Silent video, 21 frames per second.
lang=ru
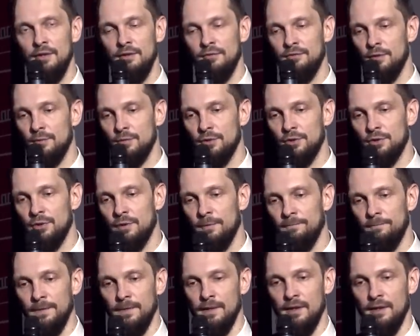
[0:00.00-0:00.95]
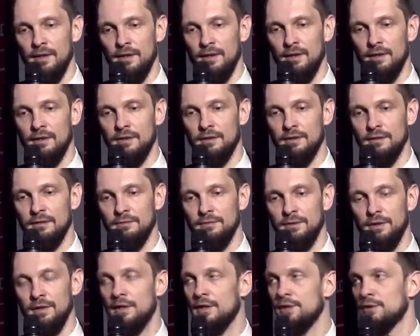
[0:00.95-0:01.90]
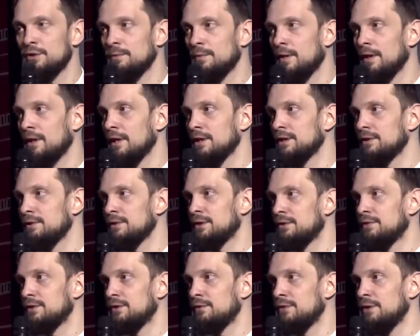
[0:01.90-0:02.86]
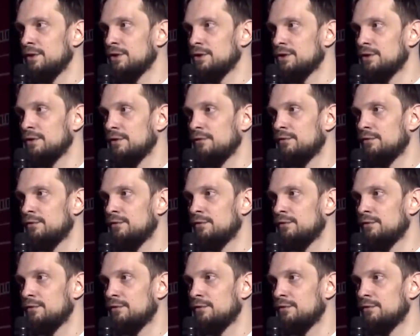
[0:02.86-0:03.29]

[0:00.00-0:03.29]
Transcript: В том, что Э, разум оказывается всего лишь